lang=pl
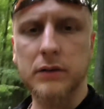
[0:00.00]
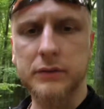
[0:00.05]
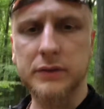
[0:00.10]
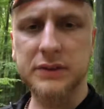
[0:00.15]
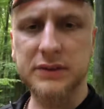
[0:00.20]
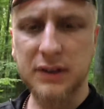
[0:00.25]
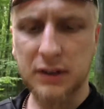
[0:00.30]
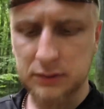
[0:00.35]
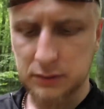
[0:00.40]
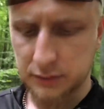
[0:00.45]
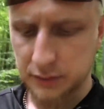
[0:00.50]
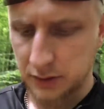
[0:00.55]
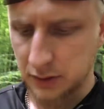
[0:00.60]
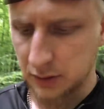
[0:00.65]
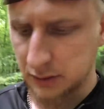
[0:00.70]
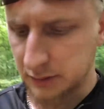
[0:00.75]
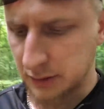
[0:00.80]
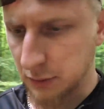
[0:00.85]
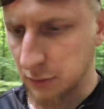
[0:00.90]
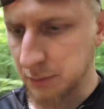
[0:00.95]
Więc tak to
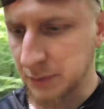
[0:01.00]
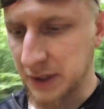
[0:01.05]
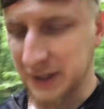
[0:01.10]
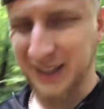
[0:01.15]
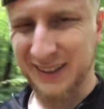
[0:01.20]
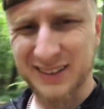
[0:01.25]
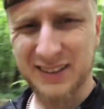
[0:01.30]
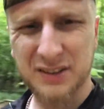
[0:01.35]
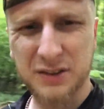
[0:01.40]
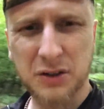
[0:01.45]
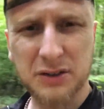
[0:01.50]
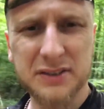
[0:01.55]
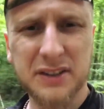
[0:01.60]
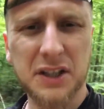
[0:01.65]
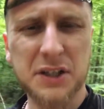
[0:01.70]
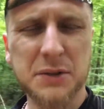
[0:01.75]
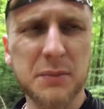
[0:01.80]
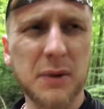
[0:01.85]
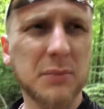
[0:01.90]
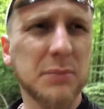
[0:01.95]
wygląda u mnie. Na ten rok
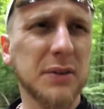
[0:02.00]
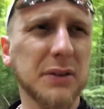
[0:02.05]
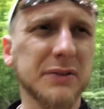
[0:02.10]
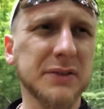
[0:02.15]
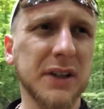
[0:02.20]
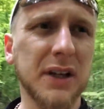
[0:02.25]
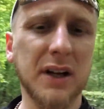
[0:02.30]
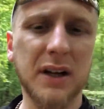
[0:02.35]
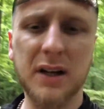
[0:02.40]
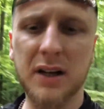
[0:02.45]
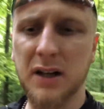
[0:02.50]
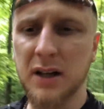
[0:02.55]
też mam pewne